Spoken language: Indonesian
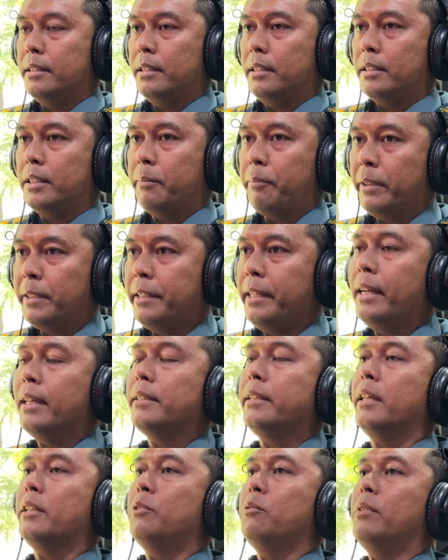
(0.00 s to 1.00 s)
seperti
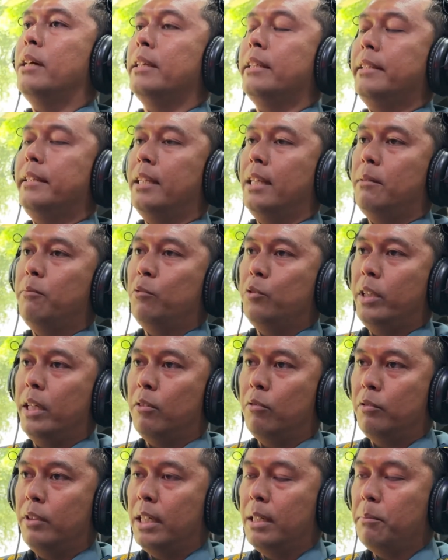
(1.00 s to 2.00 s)
yang tertuang di dalam
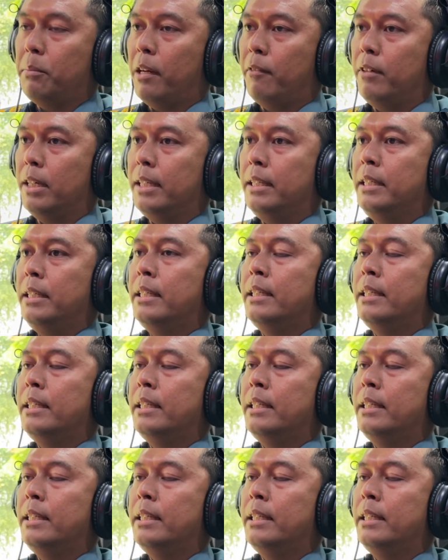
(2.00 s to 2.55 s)
undang-undang bahwa